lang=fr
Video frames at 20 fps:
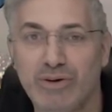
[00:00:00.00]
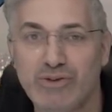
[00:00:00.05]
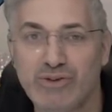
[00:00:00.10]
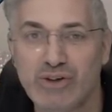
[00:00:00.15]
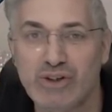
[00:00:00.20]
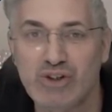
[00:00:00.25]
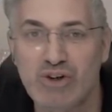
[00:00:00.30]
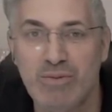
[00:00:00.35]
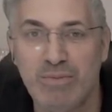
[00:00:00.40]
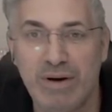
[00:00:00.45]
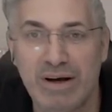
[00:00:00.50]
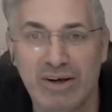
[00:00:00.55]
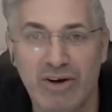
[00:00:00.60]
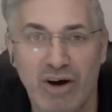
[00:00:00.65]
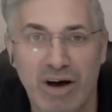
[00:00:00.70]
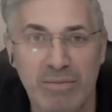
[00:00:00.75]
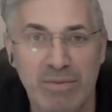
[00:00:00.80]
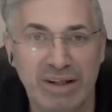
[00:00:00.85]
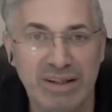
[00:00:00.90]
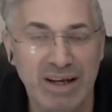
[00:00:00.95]
Ceux qui ne sont pas encore
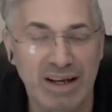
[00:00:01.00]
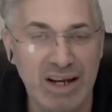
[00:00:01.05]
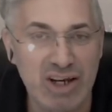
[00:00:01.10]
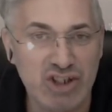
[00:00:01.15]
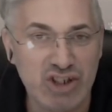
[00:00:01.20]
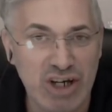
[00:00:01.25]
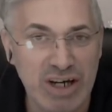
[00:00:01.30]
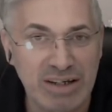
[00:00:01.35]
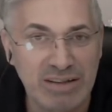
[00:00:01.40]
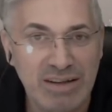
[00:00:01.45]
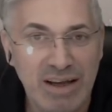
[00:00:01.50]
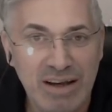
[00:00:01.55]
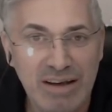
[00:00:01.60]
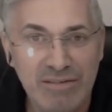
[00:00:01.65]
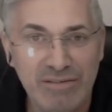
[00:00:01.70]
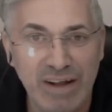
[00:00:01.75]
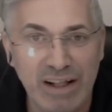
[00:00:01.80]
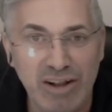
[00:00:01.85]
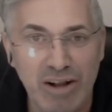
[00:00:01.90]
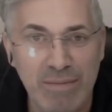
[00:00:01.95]
abonnés à la chaîne,
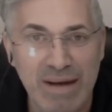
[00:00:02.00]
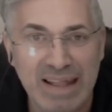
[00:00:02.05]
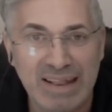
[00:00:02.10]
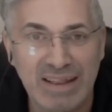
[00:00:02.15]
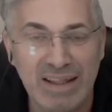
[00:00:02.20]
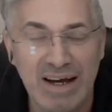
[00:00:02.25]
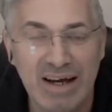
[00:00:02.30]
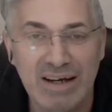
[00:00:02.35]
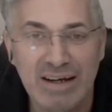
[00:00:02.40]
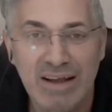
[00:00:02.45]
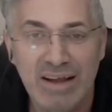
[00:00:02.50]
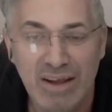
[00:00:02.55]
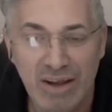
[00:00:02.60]
faites-le maintenant.